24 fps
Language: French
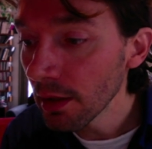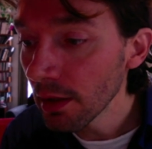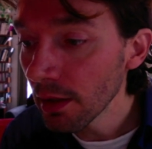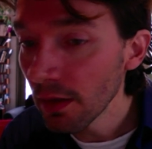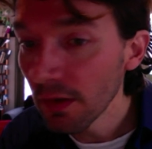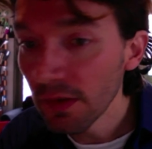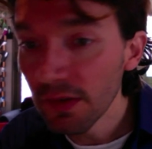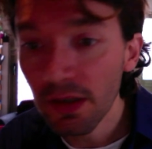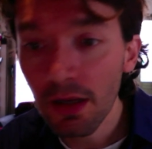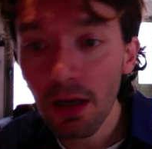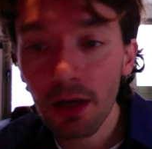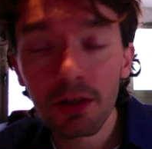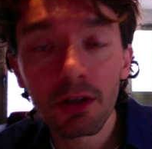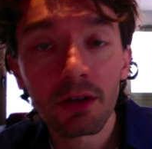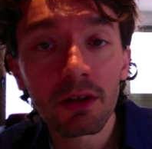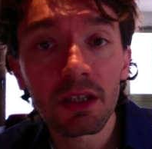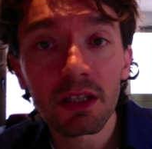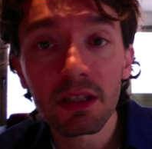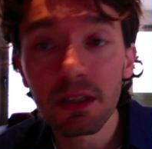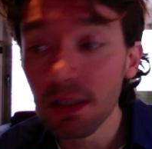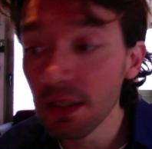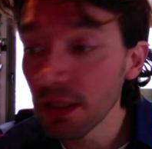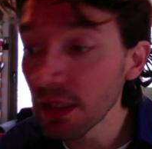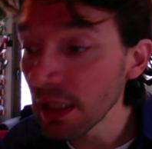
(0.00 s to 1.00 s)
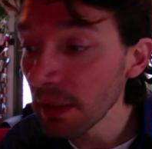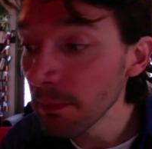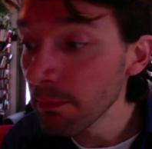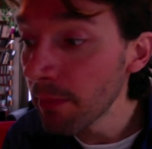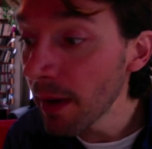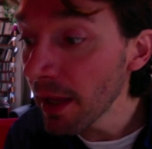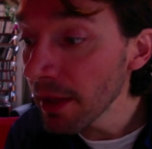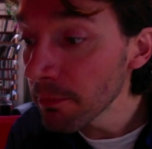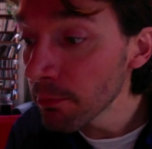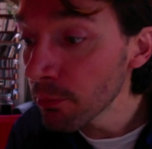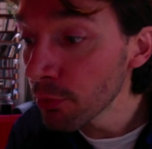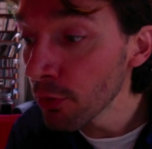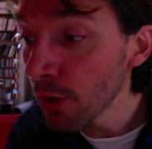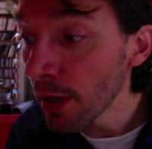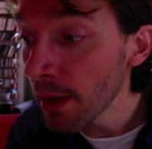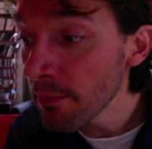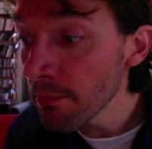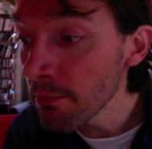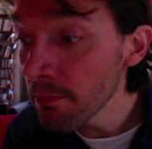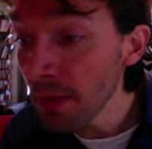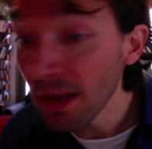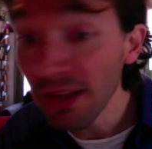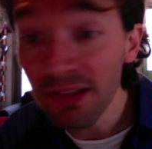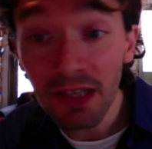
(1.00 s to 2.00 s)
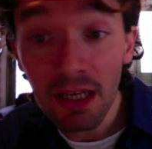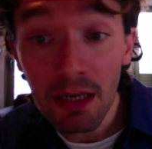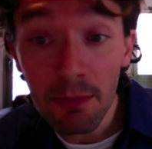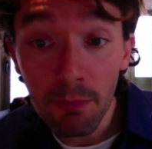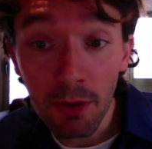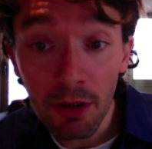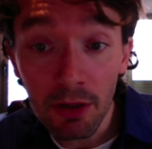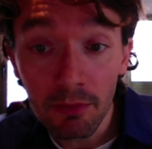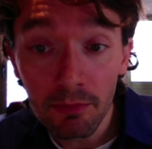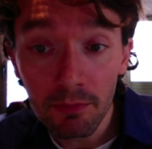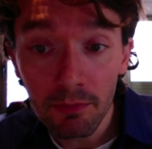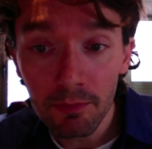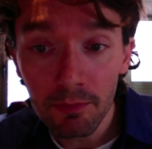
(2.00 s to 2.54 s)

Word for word: c'est quelqu'un qui n'écrit pas de poèmes parce qu'il peint.